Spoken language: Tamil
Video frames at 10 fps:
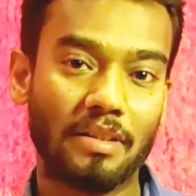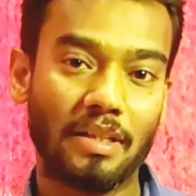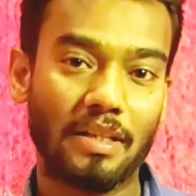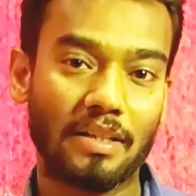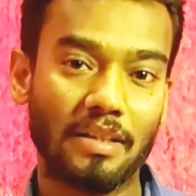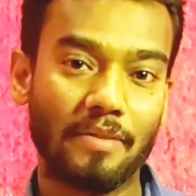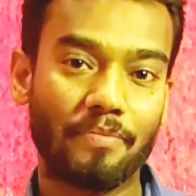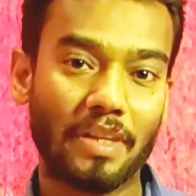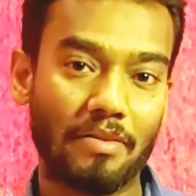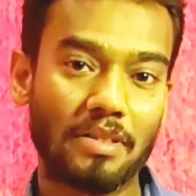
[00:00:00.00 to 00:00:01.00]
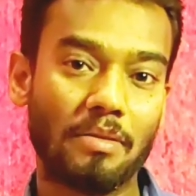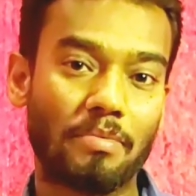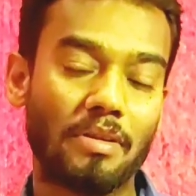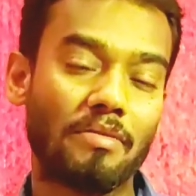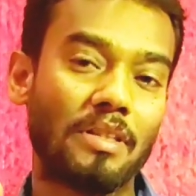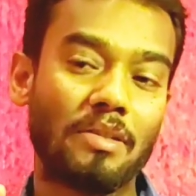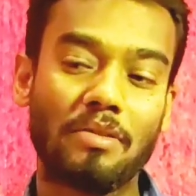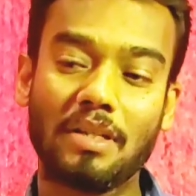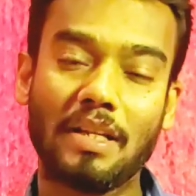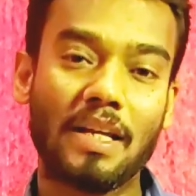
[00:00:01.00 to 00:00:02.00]
இருக்குது அவசிய பொருள் வந்து
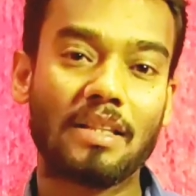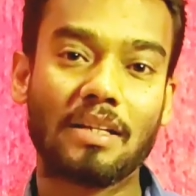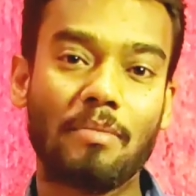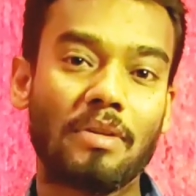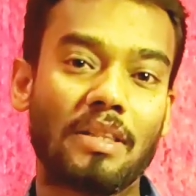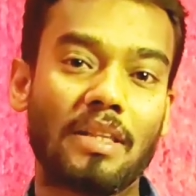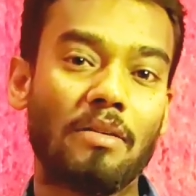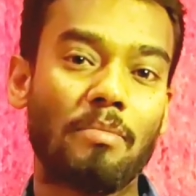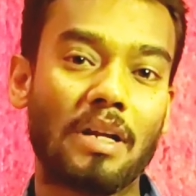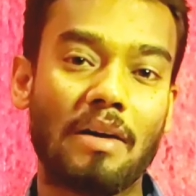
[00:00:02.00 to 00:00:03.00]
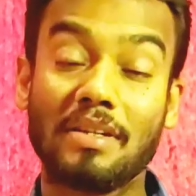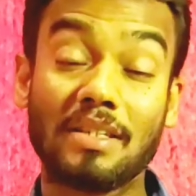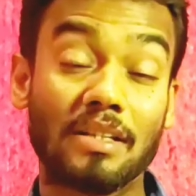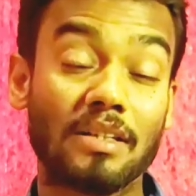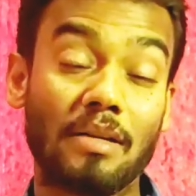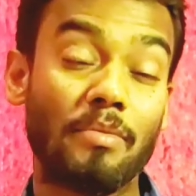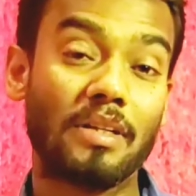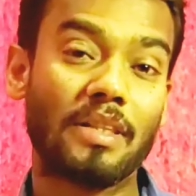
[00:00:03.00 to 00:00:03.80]
ஒரு நேரத்துக்கு நம்மளுக்கு தேவைப்படும் அவசரத்துக்கு நம்மளுக்கு